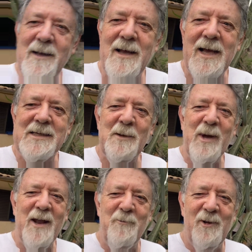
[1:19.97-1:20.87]
Essa
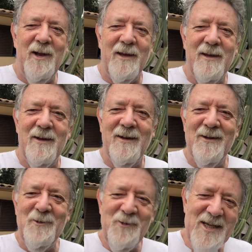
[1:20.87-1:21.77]
maravilha aqui,
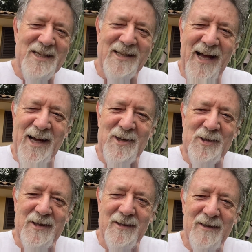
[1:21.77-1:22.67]
fim de tarde.
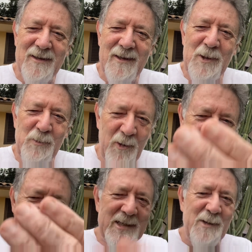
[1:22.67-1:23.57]
Bom
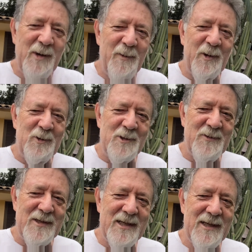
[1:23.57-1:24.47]
final de semana para todos
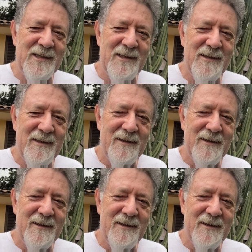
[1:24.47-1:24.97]
vocês.